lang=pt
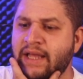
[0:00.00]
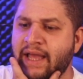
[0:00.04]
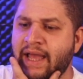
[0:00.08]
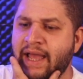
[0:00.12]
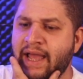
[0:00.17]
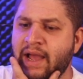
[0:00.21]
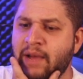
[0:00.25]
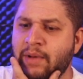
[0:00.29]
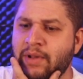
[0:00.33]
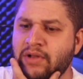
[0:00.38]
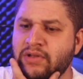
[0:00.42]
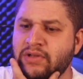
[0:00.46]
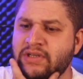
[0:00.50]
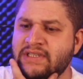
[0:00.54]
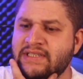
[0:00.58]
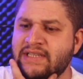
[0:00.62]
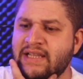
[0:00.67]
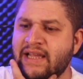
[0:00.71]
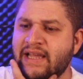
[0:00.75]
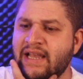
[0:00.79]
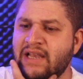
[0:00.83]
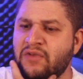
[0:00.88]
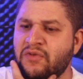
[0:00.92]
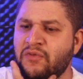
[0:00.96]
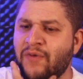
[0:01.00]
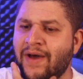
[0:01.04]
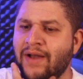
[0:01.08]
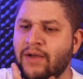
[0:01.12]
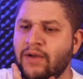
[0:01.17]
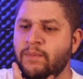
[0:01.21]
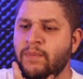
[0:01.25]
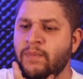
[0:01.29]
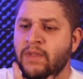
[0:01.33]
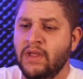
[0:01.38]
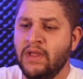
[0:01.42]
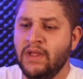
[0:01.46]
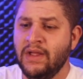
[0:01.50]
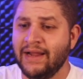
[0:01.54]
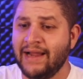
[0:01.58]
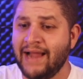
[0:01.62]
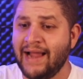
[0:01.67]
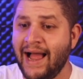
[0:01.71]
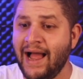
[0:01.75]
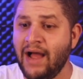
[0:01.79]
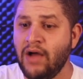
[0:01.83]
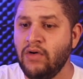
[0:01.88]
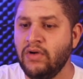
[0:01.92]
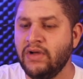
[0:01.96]
É uma notícia que eles falam
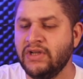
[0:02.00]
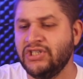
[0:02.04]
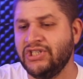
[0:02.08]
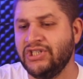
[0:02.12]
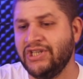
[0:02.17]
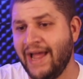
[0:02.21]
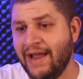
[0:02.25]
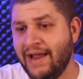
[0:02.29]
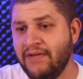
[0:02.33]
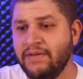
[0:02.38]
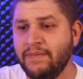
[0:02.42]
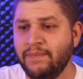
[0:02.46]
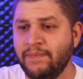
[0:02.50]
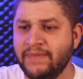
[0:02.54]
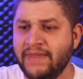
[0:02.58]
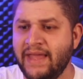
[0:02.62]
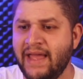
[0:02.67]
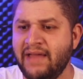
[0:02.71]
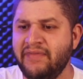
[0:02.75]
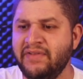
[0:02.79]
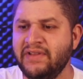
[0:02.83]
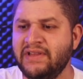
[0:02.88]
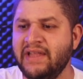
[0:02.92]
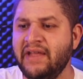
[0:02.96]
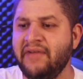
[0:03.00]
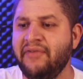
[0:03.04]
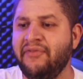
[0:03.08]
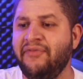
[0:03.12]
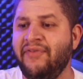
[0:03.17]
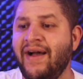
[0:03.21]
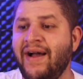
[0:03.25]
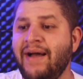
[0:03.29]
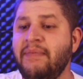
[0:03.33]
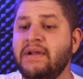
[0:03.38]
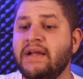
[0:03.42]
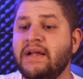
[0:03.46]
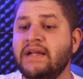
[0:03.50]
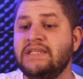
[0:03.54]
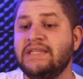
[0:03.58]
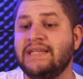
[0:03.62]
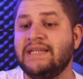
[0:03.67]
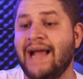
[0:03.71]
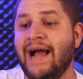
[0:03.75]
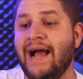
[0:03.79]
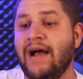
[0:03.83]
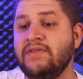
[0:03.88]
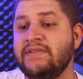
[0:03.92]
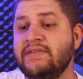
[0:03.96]
Carro, Sherry deve ter fábrica de
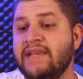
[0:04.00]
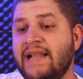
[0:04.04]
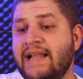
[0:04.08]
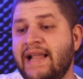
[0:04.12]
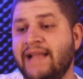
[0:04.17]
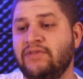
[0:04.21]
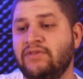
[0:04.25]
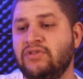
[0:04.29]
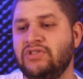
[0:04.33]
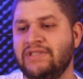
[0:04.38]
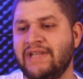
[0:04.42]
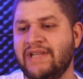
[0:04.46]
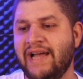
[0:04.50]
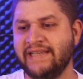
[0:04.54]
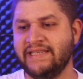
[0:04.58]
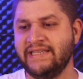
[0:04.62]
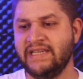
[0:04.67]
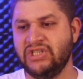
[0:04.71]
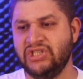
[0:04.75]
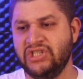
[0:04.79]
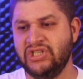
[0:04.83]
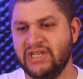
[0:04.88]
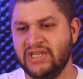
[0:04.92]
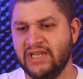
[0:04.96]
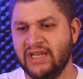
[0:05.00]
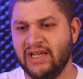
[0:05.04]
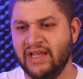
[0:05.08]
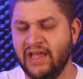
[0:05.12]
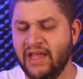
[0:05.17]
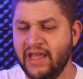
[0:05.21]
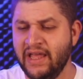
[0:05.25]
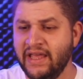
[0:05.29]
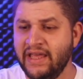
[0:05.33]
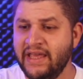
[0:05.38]
carros elétricos na Argentina.